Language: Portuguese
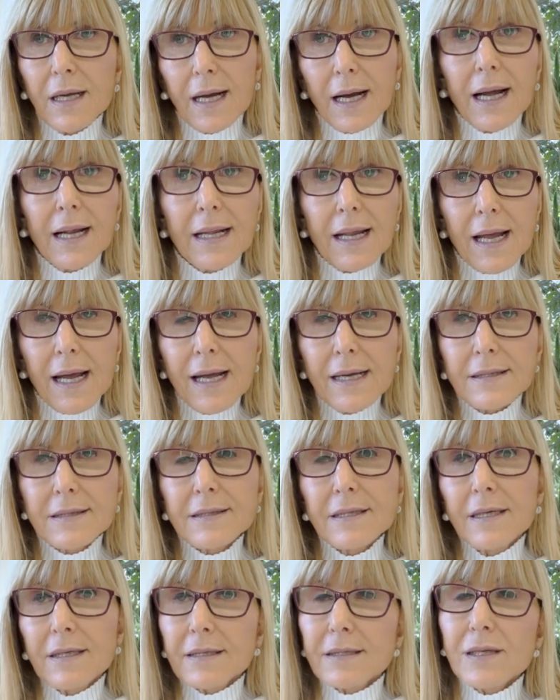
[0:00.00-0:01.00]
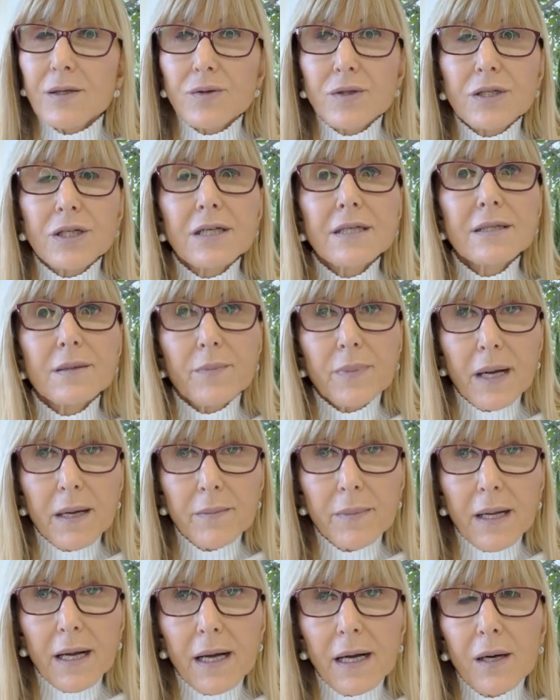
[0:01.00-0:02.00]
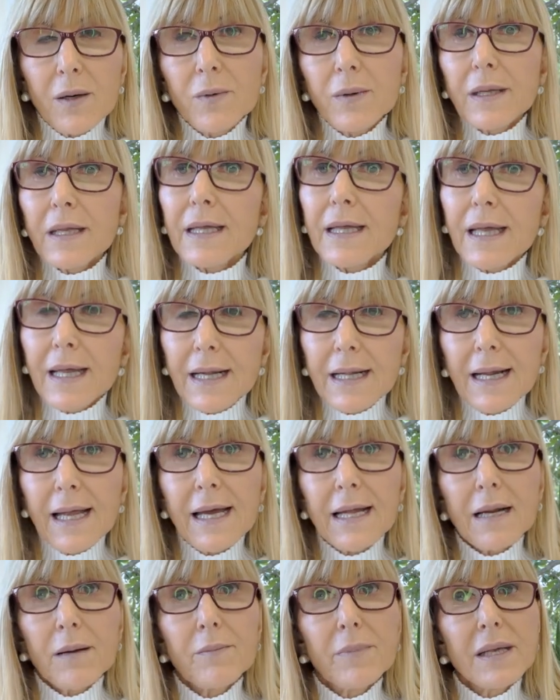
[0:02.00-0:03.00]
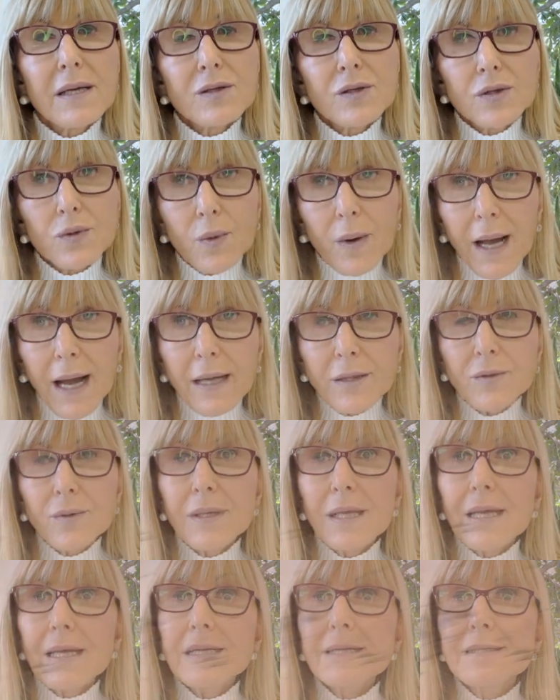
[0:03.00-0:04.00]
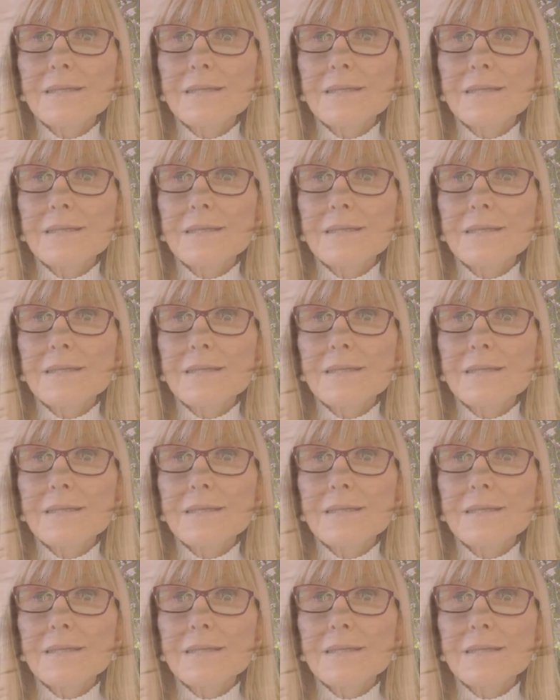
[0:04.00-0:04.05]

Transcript: Aliás, Deus disse para Abraão que ele era abençoado e ele